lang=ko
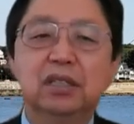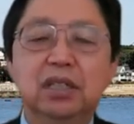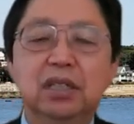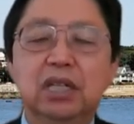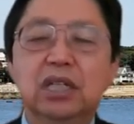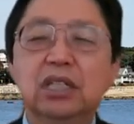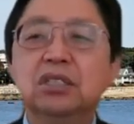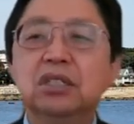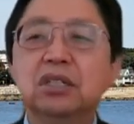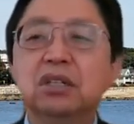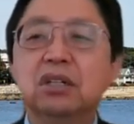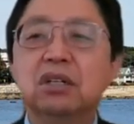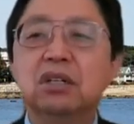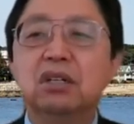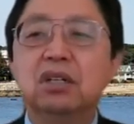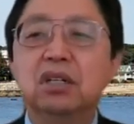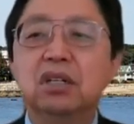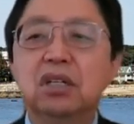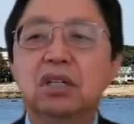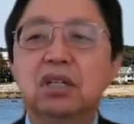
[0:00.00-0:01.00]

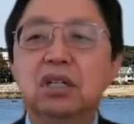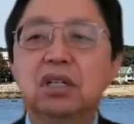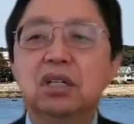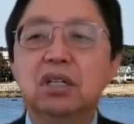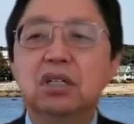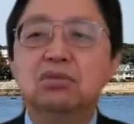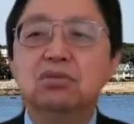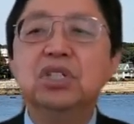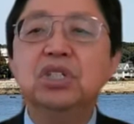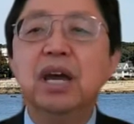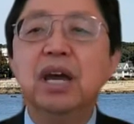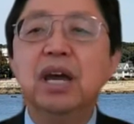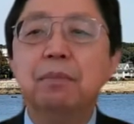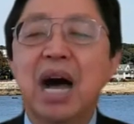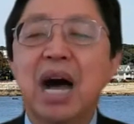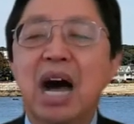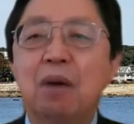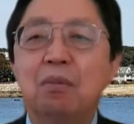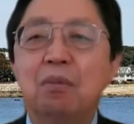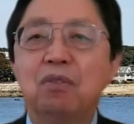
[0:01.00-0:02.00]
그래서 우리의
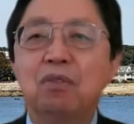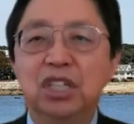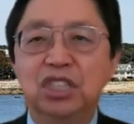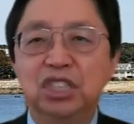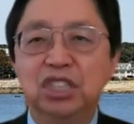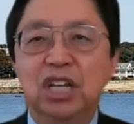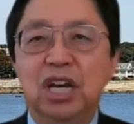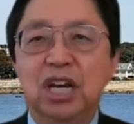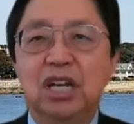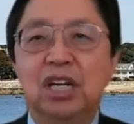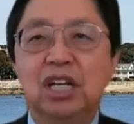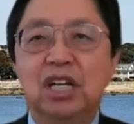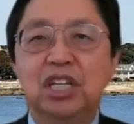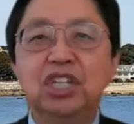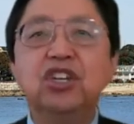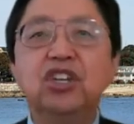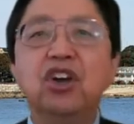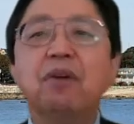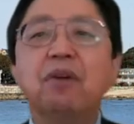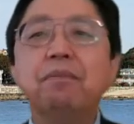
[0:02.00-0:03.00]
마음과 시간을
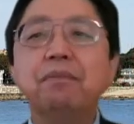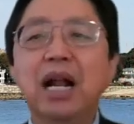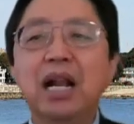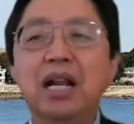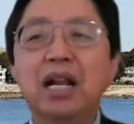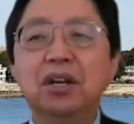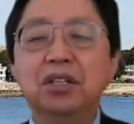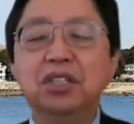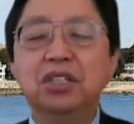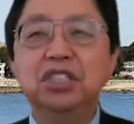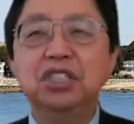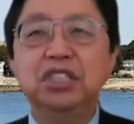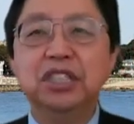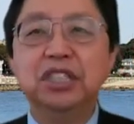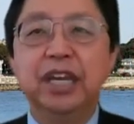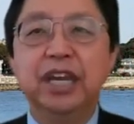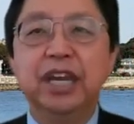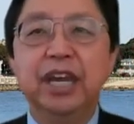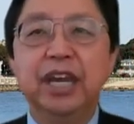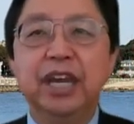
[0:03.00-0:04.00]
이 연말
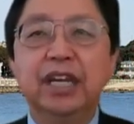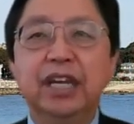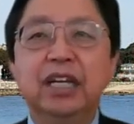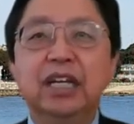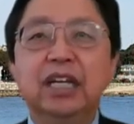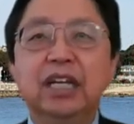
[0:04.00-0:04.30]
연시에